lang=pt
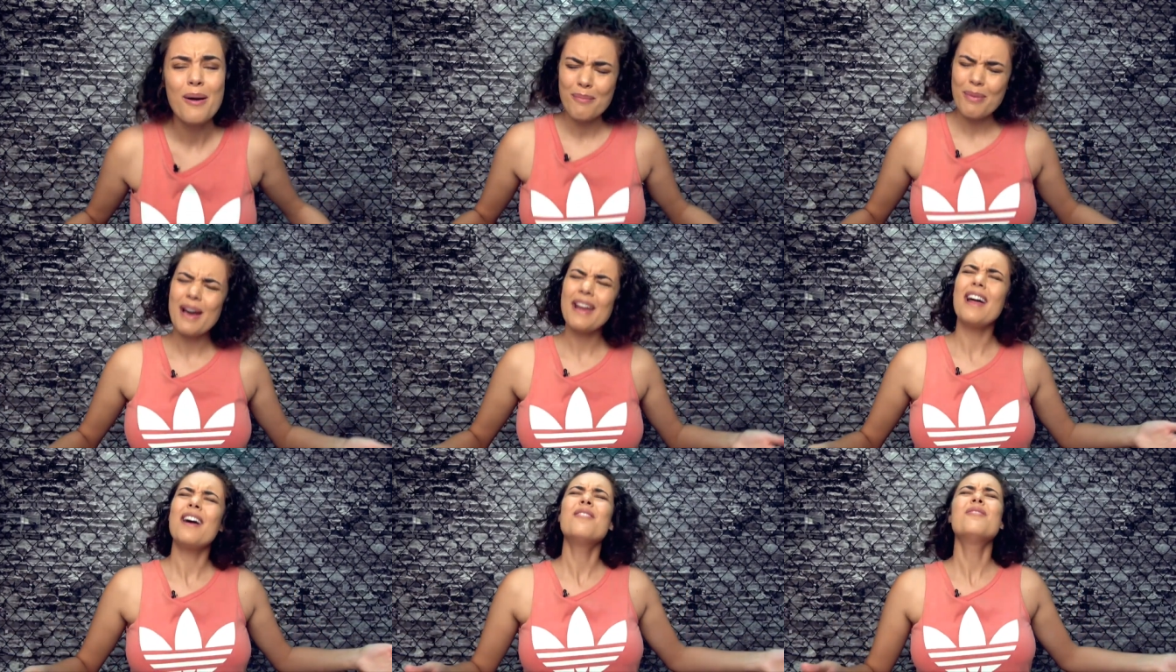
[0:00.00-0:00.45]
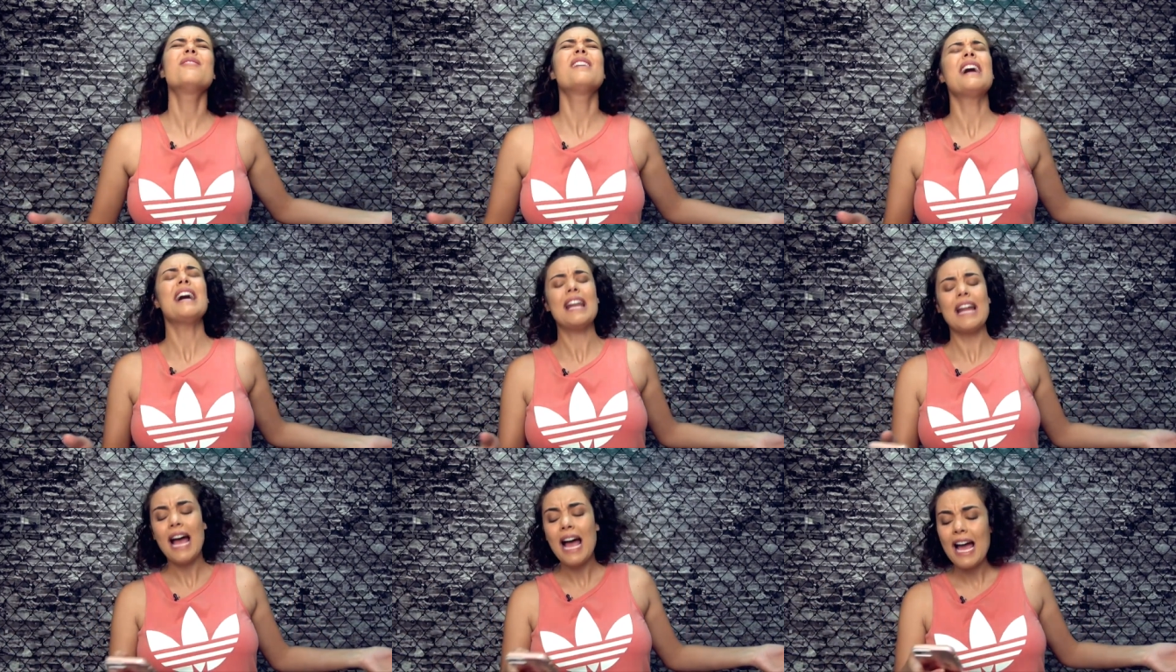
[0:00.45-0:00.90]
Para um
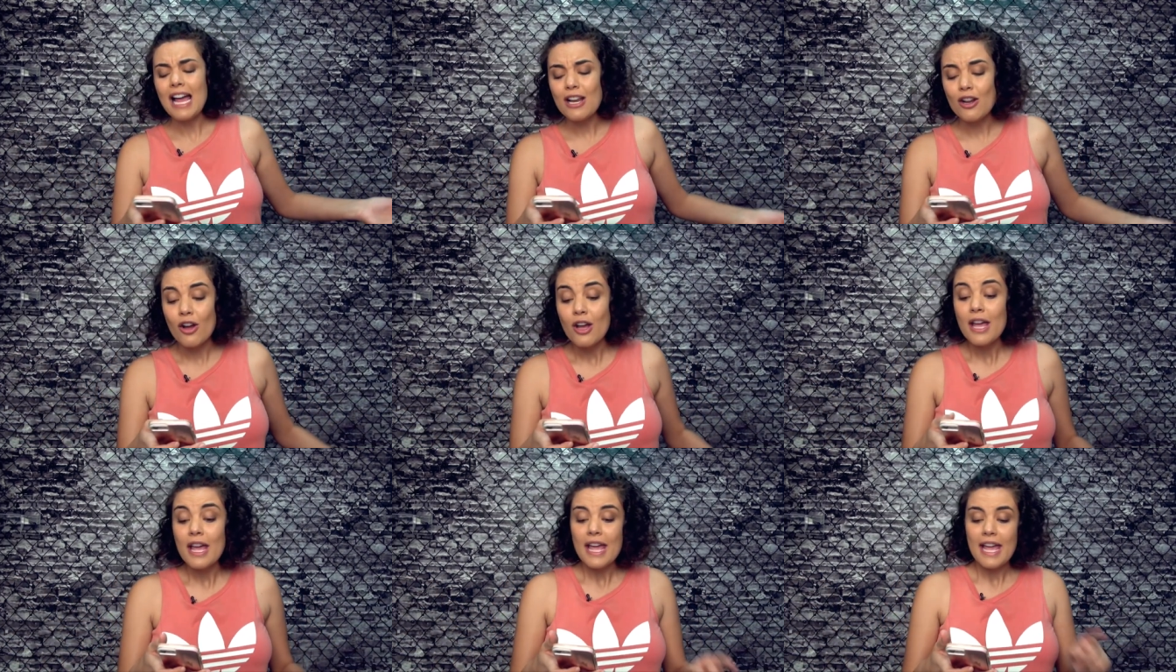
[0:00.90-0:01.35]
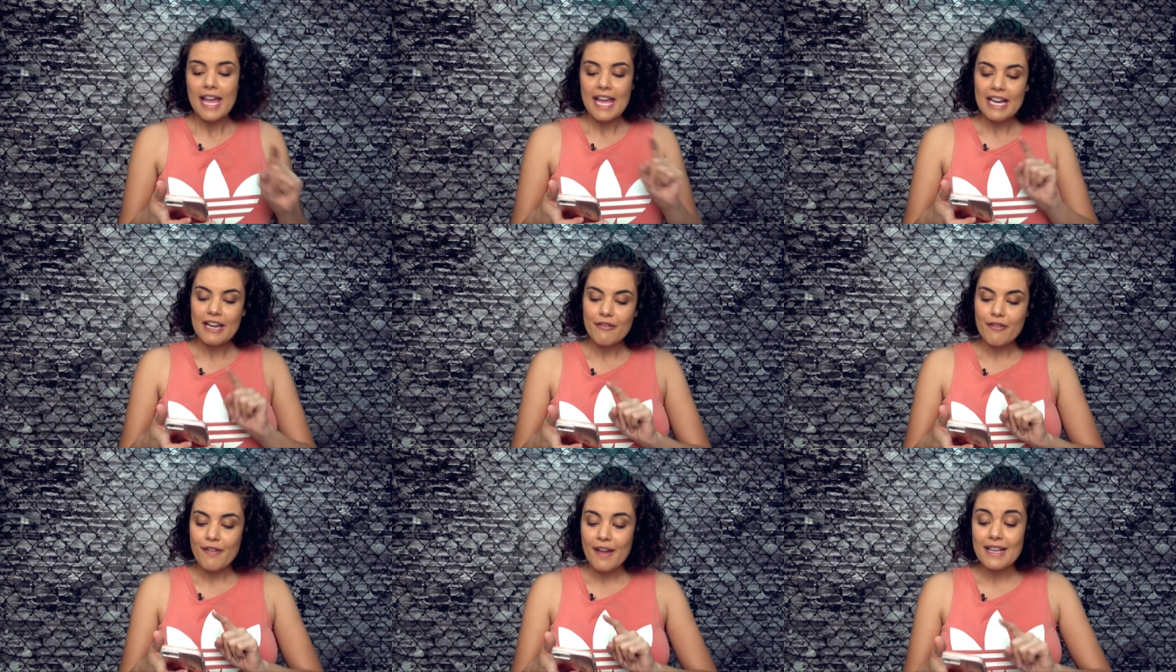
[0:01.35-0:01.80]
caralho.
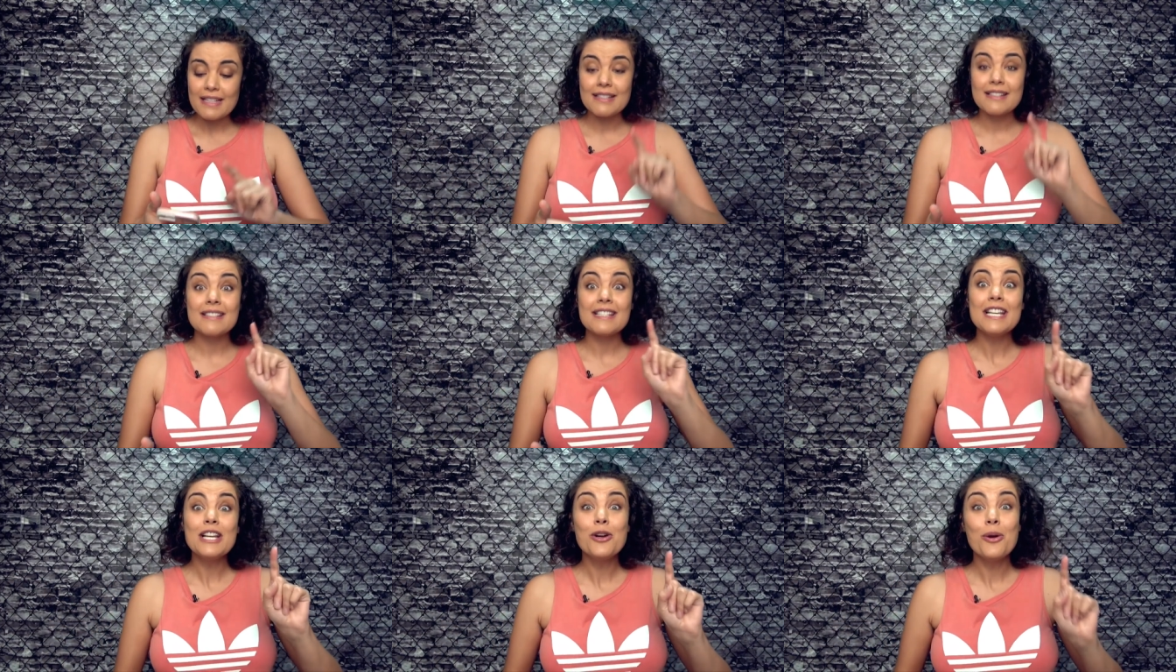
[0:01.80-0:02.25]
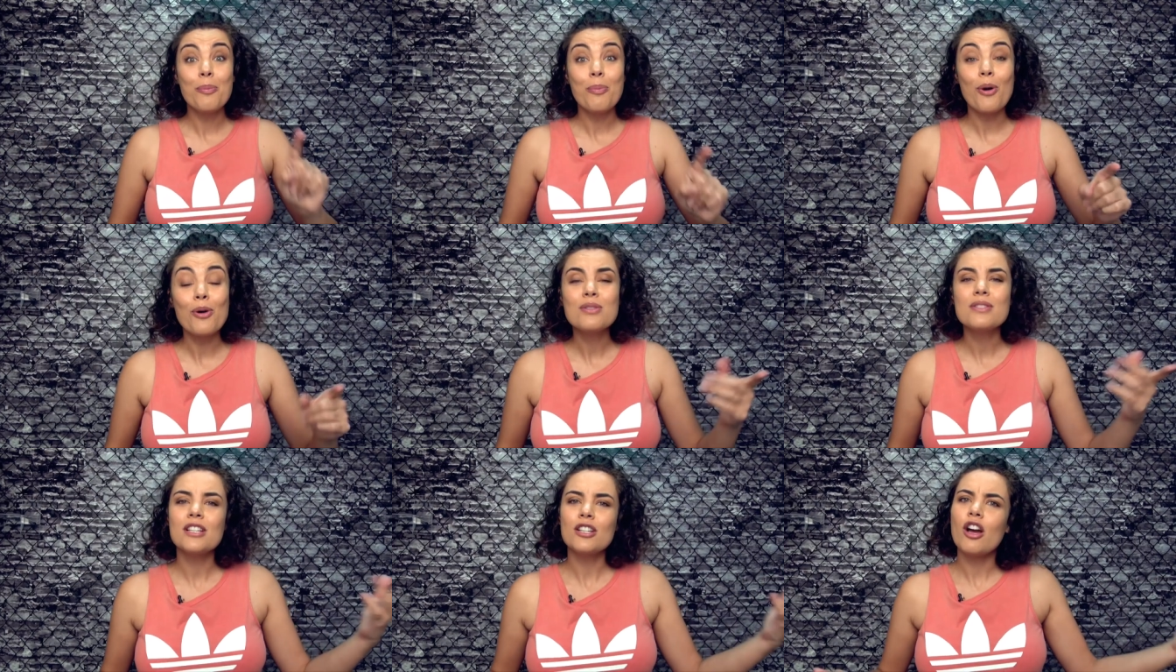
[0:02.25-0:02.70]
Ele fez 5
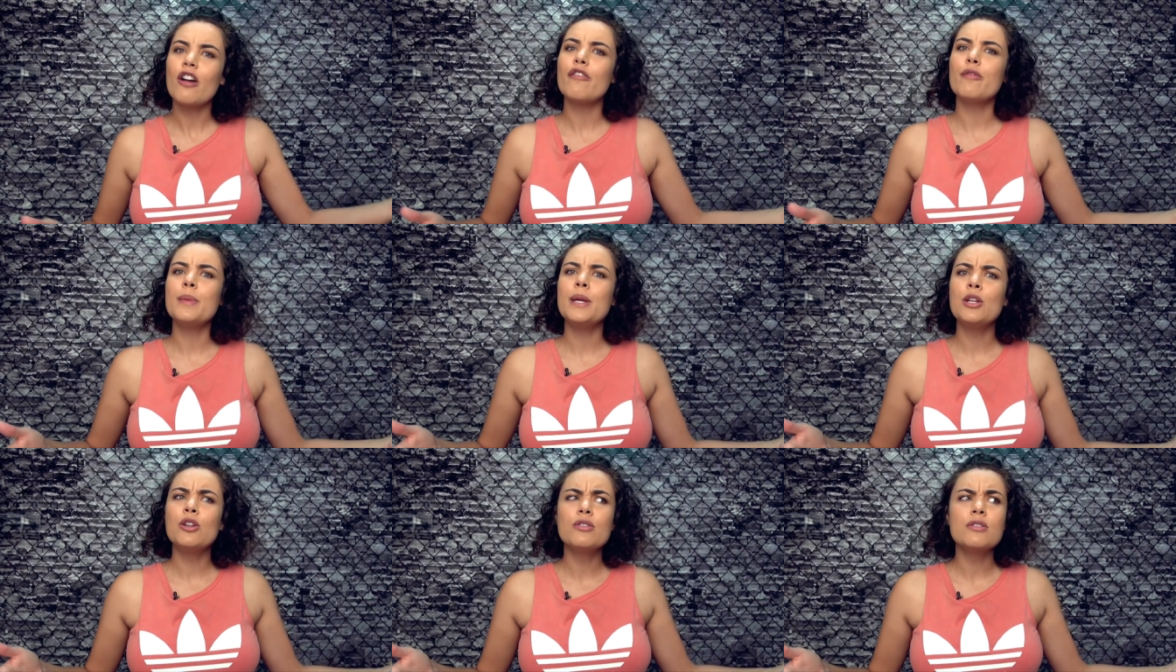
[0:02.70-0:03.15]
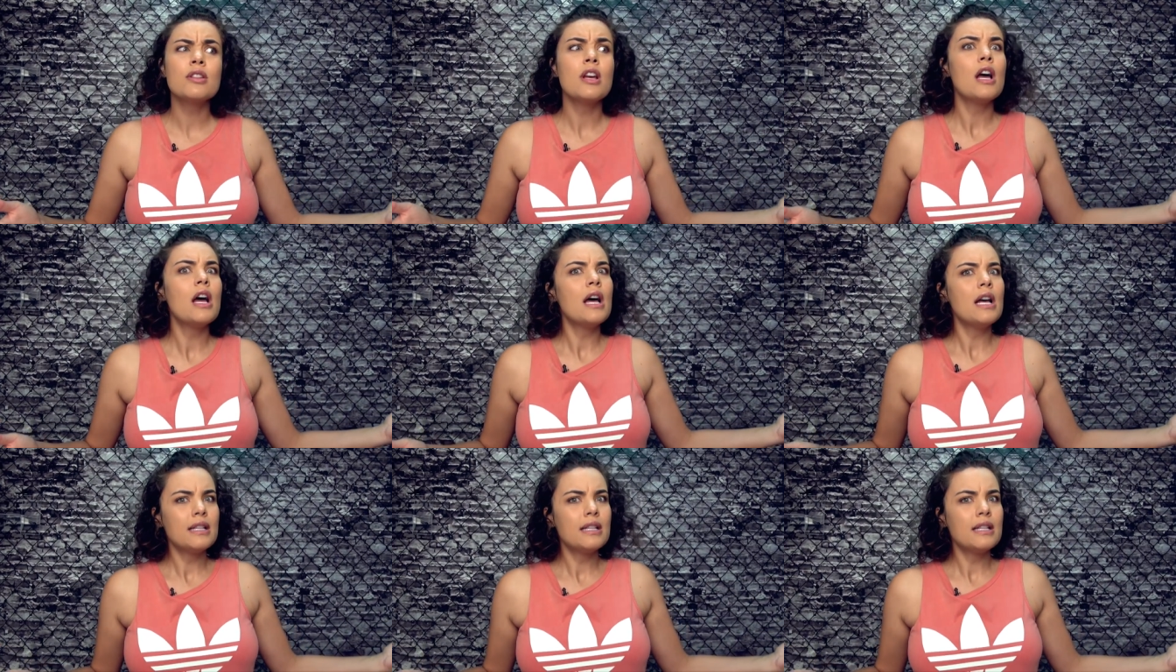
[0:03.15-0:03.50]
pontos em 9 minutos.